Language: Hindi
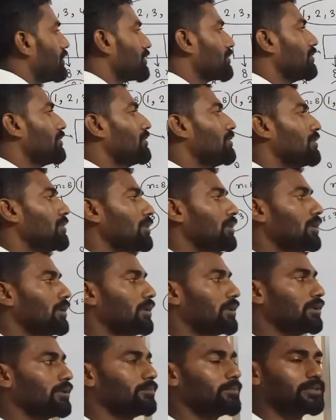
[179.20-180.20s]
इसको
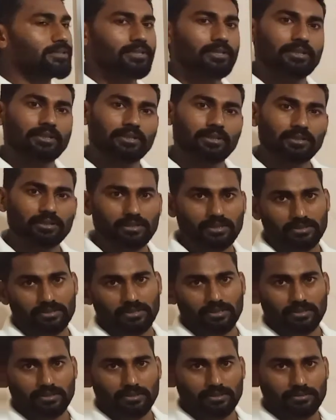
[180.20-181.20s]
रिप्रेजेंट कर
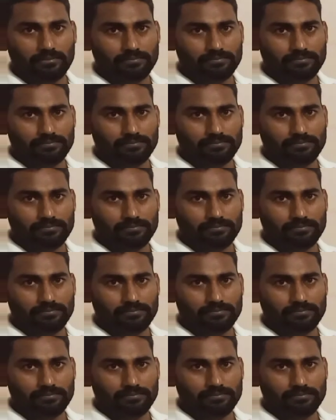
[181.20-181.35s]
सकते